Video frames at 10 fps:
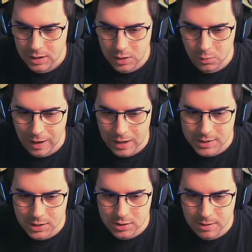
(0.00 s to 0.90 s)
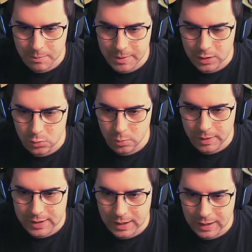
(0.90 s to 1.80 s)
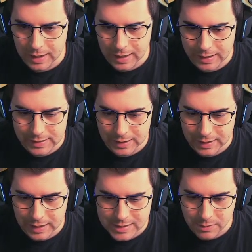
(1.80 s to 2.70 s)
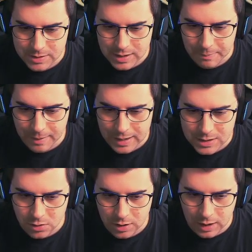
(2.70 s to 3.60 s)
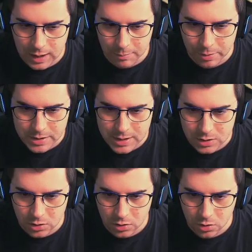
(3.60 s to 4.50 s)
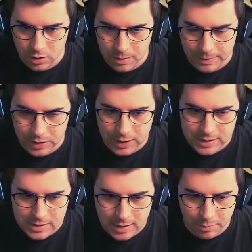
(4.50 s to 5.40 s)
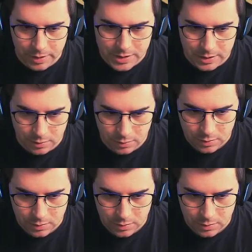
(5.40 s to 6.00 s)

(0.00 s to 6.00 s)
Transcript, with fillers: Igual si nos dan... Mira, tú vente a relajarte aquí a las aguas termales con el japonesito, con el Mario Casas japonesito.